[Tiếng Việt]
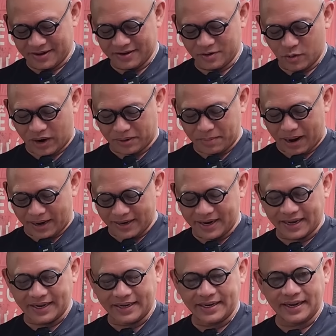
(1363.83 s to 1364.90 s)
Ngoại bán
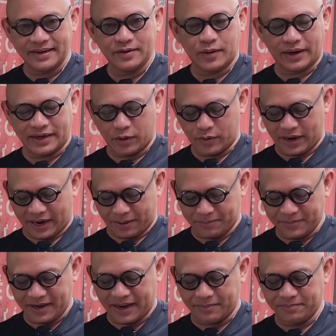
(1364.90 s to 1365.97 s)
ngay cái ngoài đầu
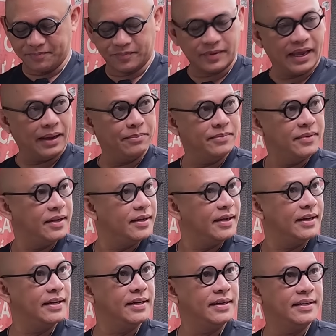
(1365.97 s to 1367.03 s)
hẻm đó em, hẻm
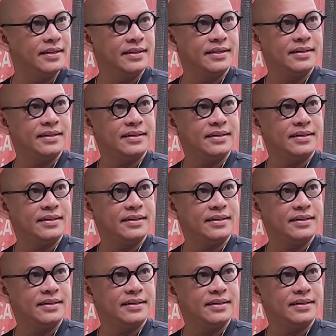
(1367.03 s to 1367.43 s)
ngoài